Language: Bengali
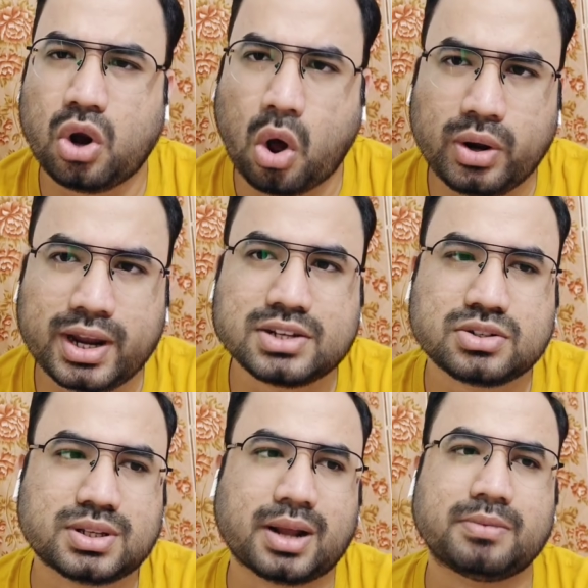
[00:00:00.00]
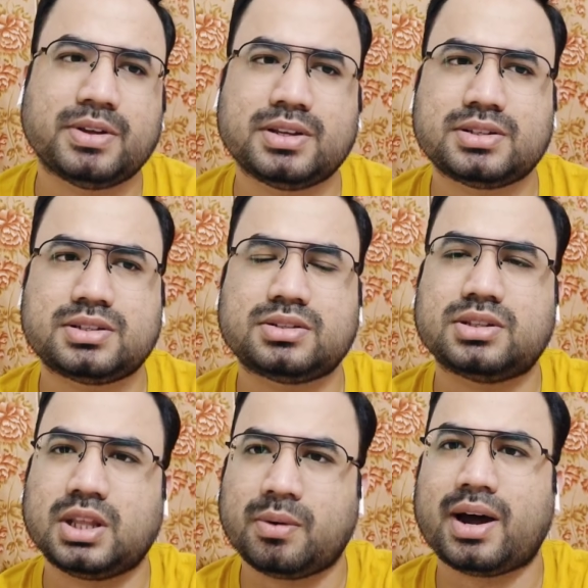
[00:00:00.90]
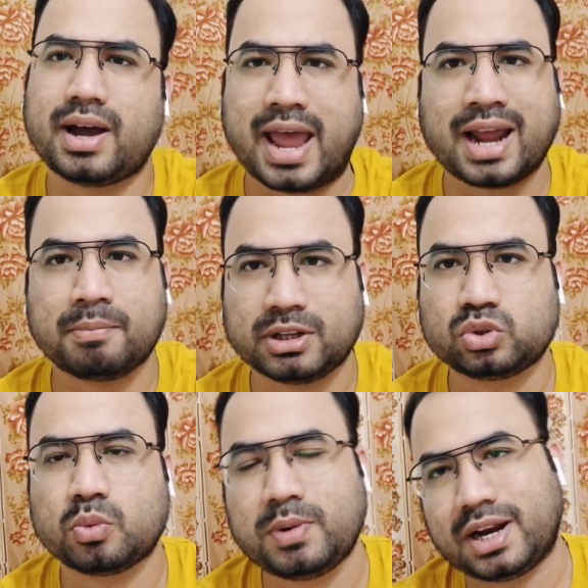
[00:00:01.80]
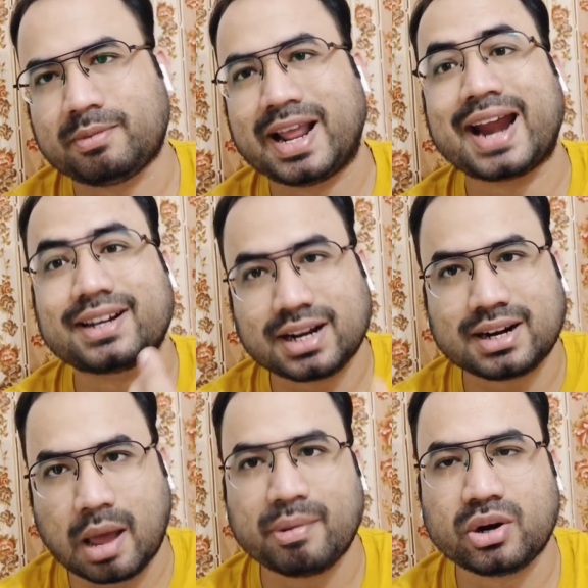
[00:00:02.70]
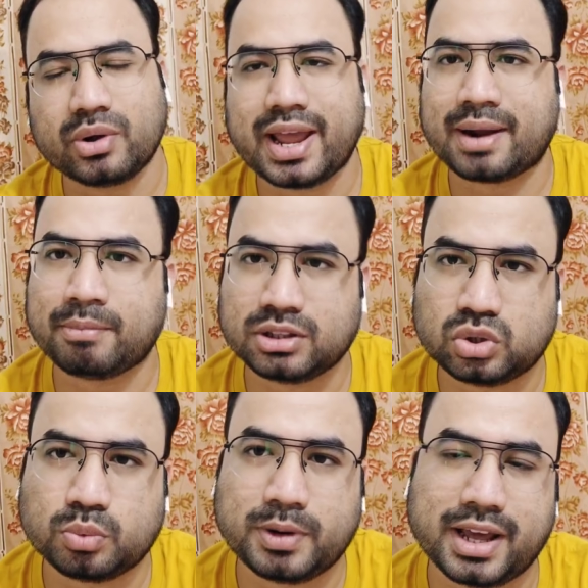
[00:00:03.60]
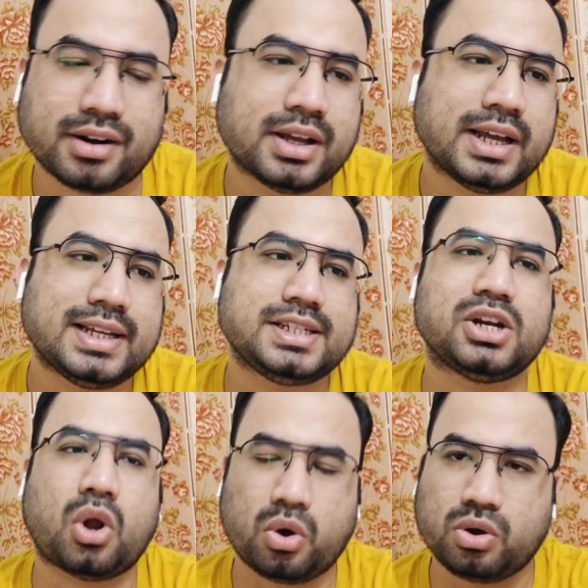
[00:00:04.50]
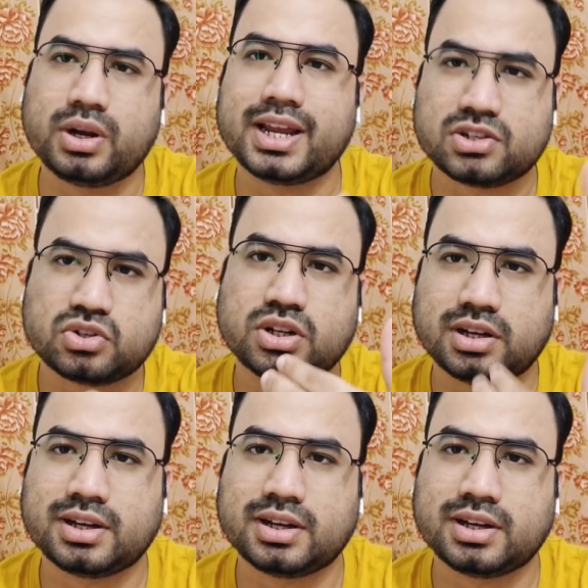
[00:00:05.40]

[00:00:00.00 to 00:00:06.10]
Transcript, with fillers: লংগেস্ট সার্ভিস দেওয়া একমাত্র প্লেয়ার মানে একটা ক্লাবের হয়ে একমাত্র প্লেয়ার যে লংগেস্ট